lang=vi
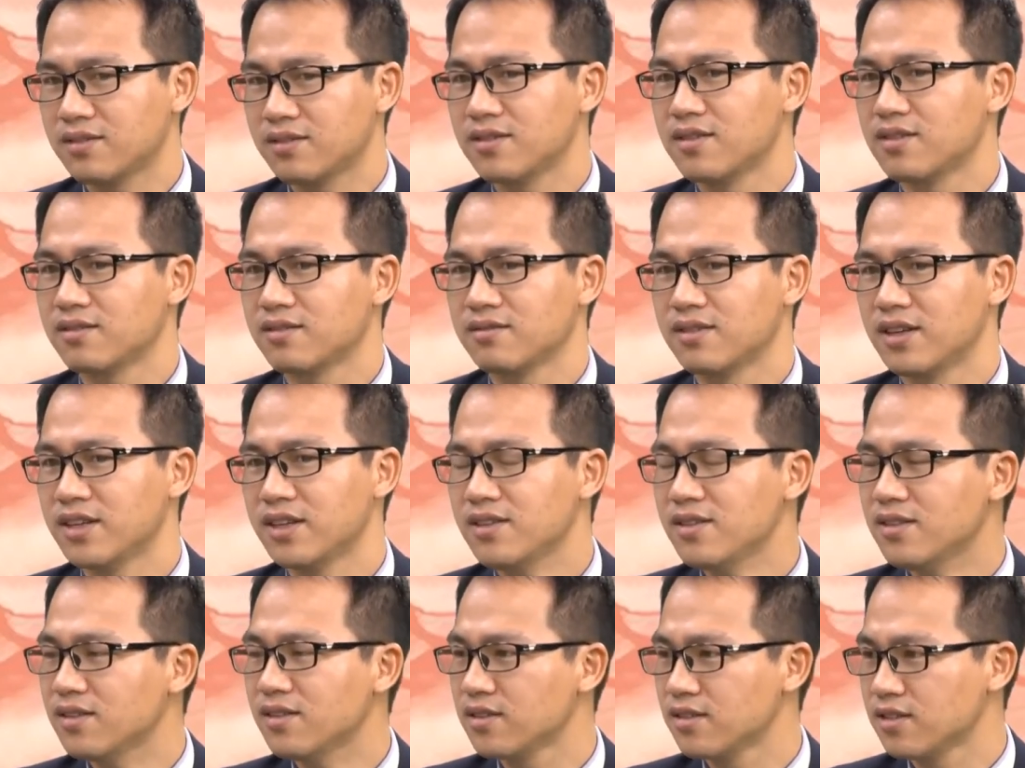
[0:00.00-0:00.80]
được
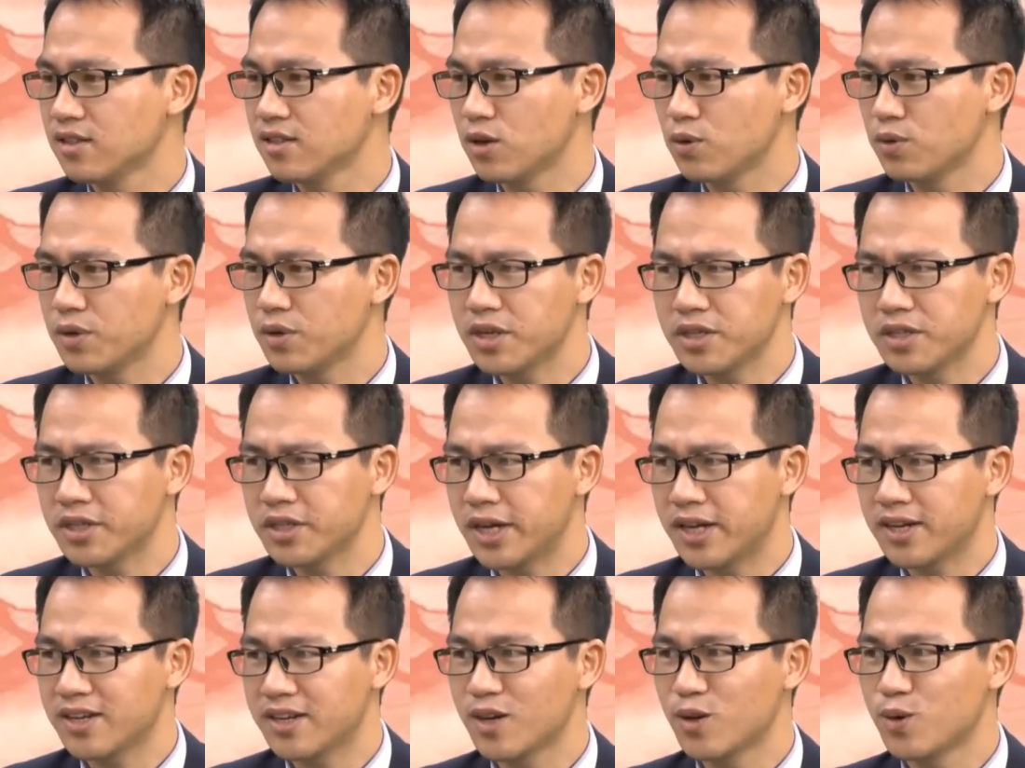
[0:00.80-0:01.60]
lấy từ dầu
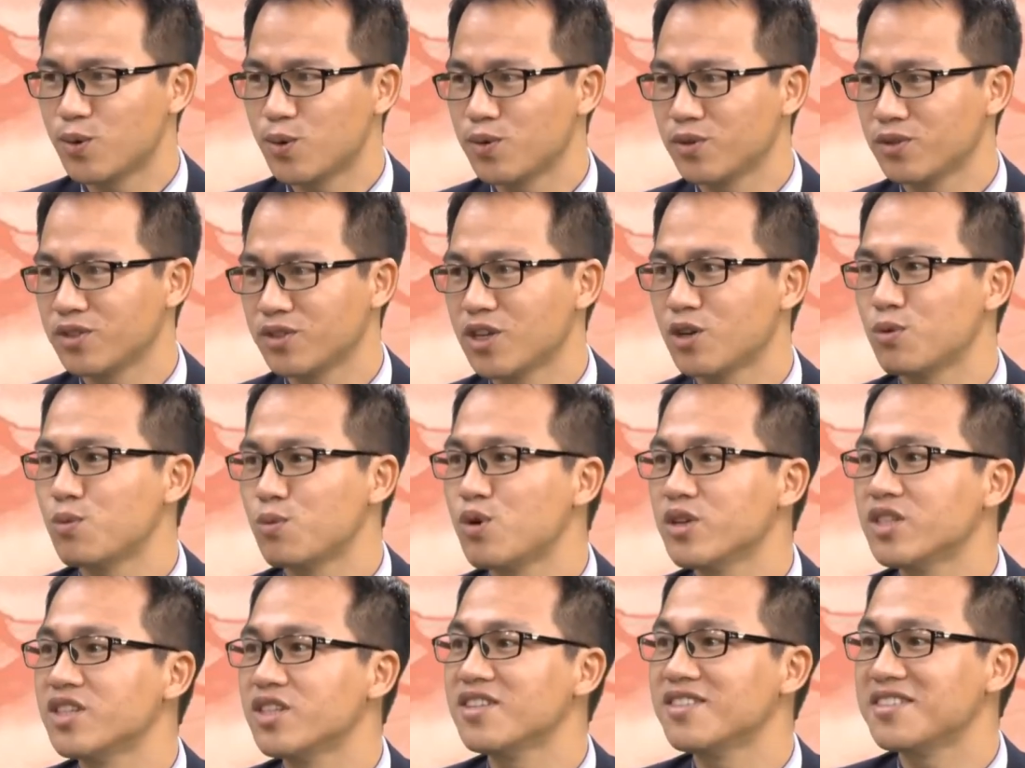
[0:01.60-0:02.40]
diesel đầu dầu
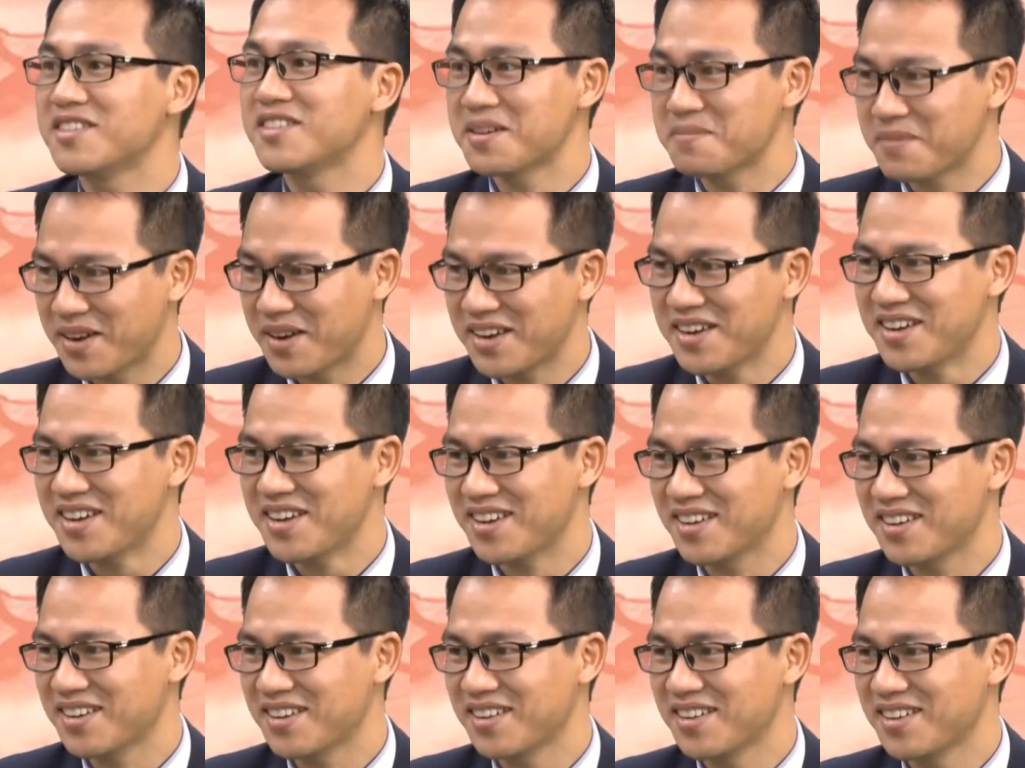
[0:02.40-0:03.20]
bôi chân xe máy
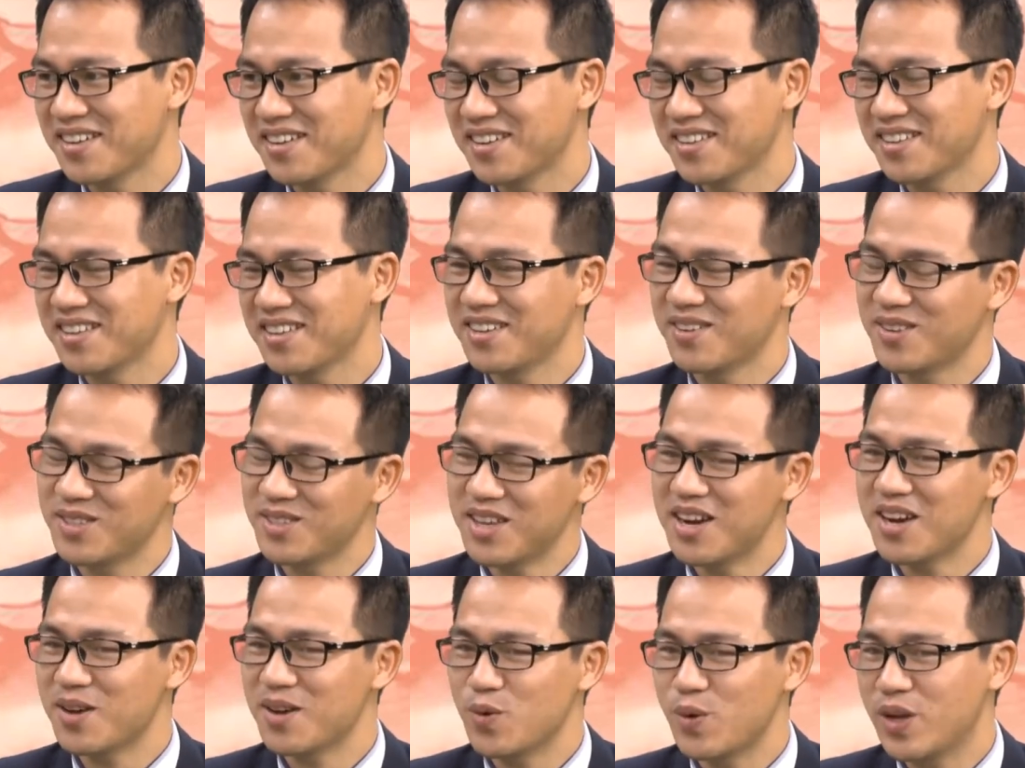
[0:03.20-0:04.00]
đấy thì nó
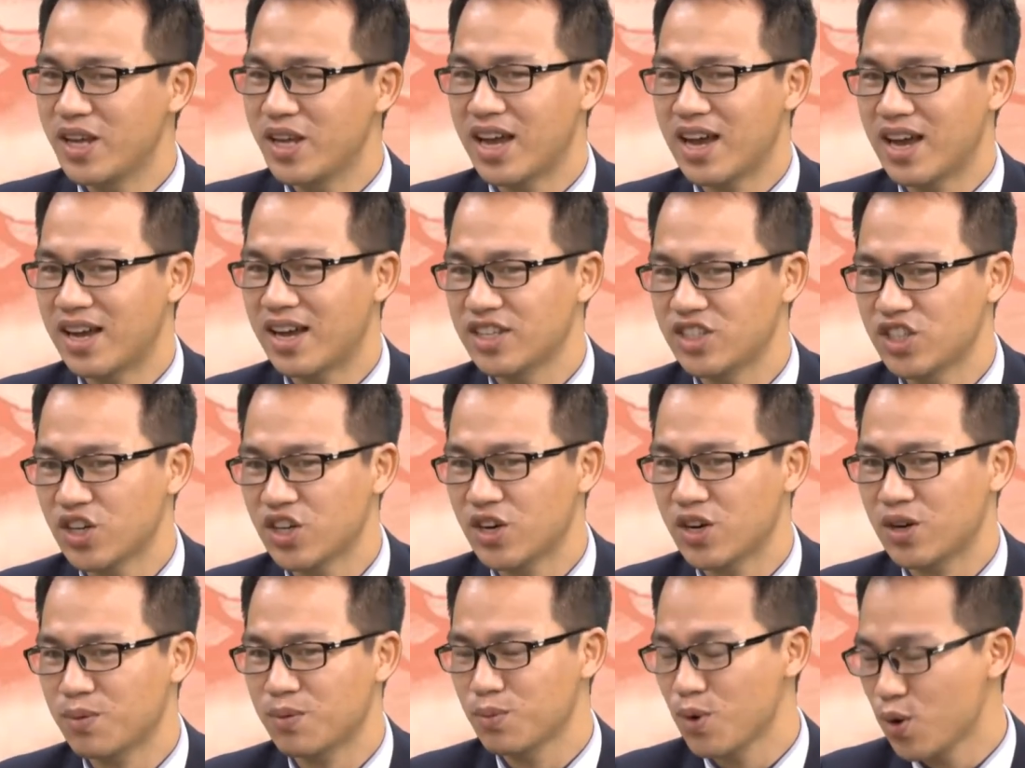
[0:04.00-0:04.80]
rất là nguy hại
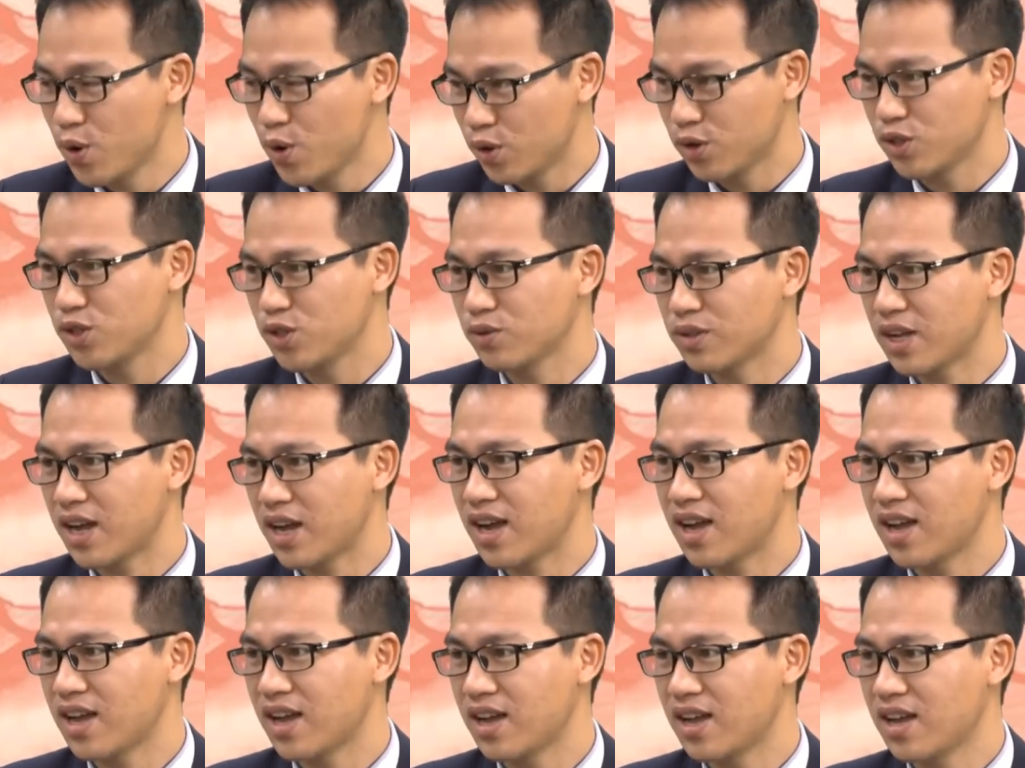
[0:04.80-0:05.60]
cho môi của chúng
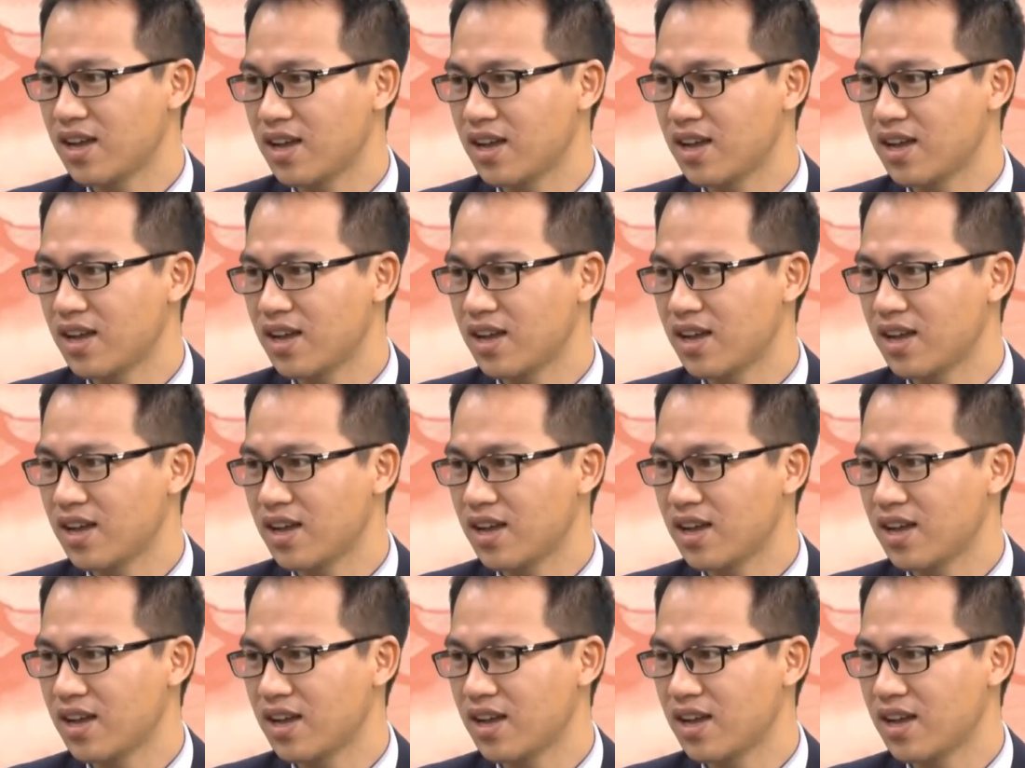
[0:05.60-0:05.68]
ta